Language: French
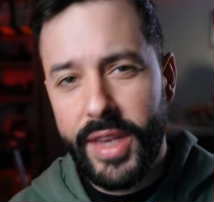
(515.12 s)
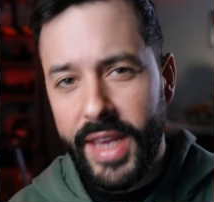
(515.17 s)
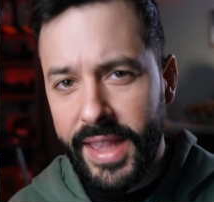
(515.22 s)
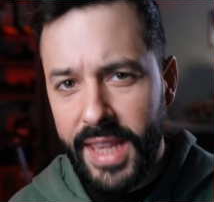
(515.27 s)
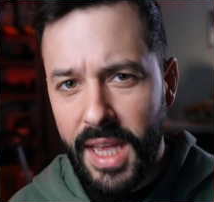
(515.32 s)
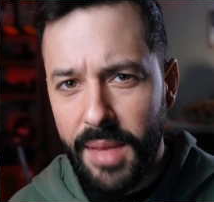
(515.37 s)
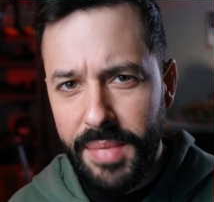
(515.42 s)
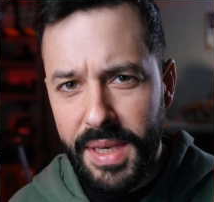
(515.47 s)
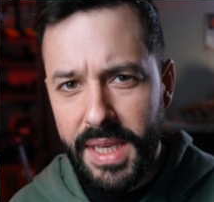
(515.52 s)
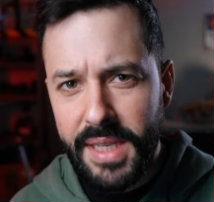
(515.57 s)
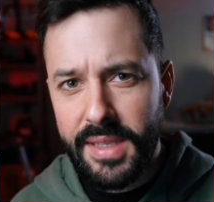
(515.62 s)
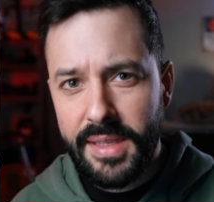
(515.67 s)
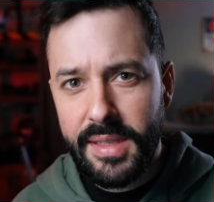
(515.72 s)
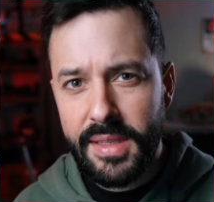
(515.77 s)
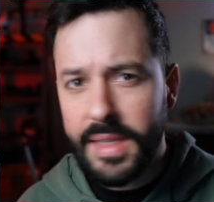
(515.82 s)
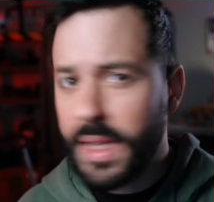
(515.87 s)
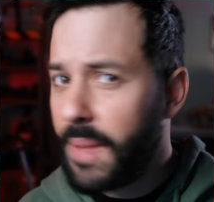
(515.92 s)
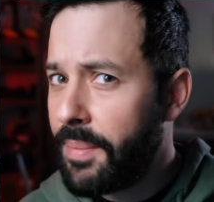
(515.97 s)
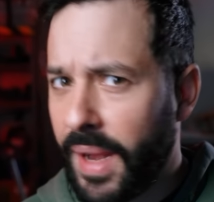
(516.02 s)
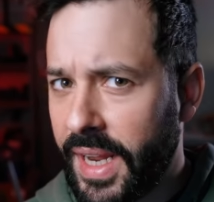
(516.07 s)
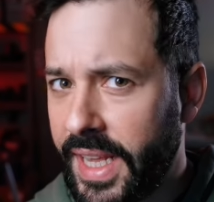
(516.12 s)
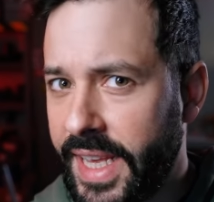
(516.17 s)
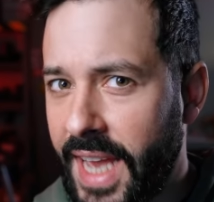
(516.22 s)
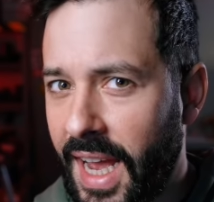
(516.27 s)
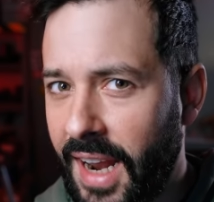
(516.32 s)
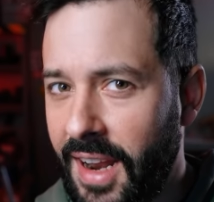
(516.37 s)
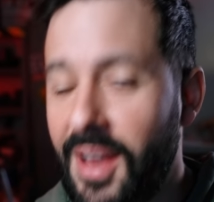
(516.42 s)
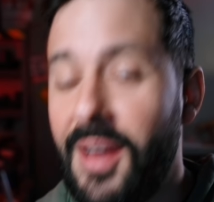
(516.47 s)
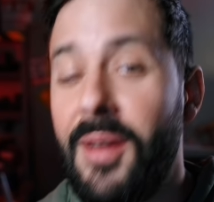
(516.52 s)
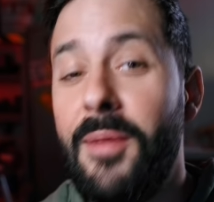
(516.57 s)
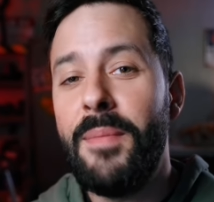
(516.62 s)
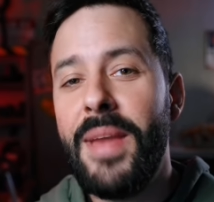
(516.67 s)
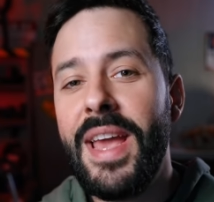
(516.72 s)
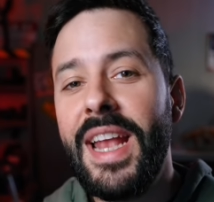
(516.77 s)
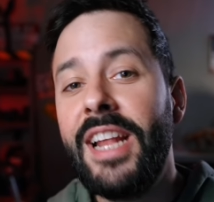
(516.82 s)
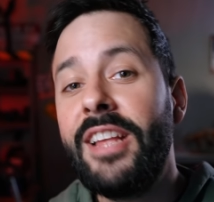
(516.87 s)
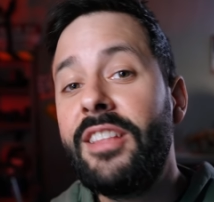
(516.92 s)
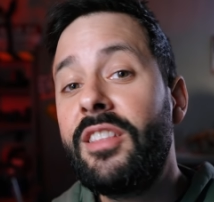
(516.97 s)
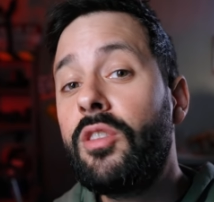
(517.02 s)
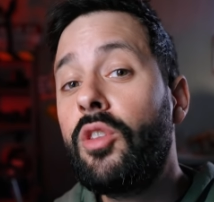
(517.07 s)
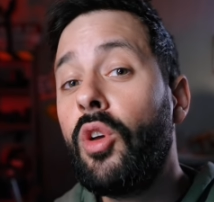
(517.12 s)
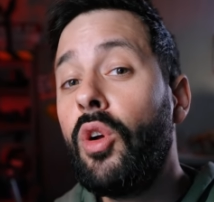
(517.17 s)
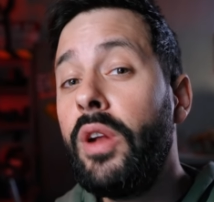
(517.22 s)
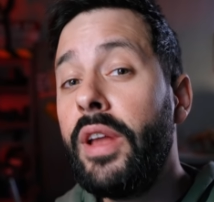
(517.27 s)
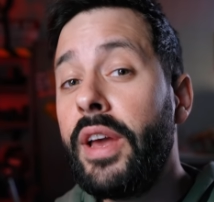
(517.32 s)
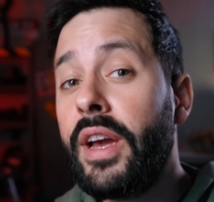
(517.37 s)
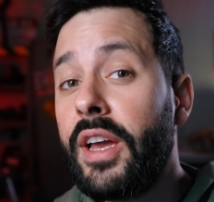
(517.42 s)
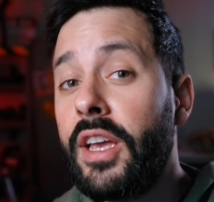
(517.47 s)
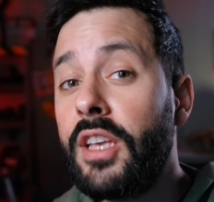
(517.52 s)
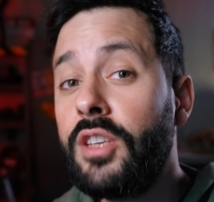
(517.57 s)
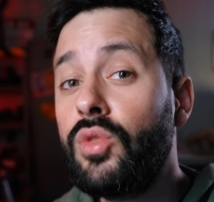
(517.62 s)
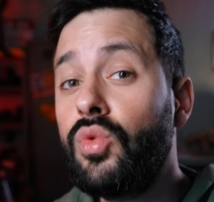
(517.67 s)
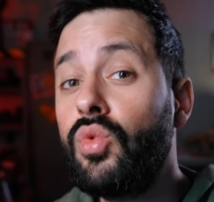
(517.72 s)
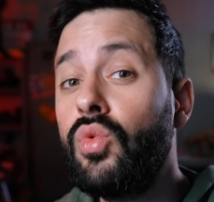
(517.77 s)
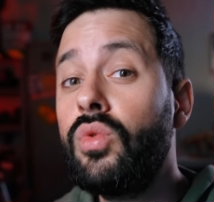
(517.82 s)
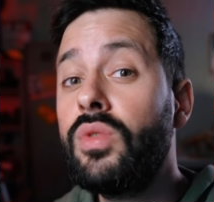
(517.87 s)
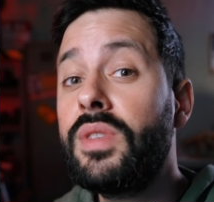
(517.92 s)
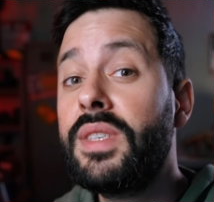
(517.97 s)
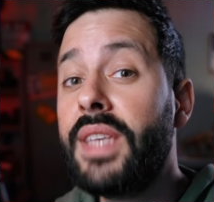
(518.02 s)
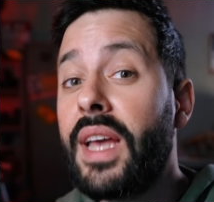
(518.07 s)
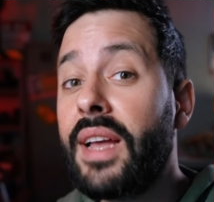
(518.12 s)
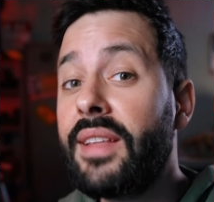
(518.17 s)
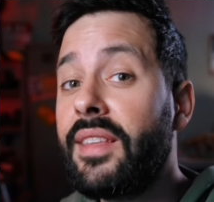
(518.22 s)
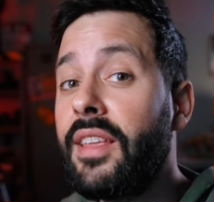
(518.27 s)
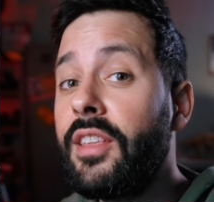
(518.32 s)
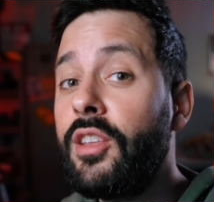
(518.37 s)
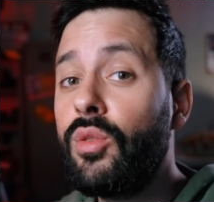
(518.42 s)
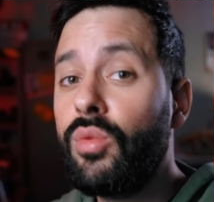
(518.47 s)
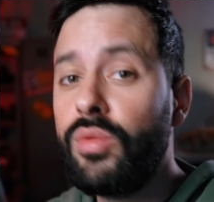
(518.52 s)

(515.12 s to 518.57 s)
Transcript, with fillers: cannabis n'est pas légal, mais il est toléré sous certaines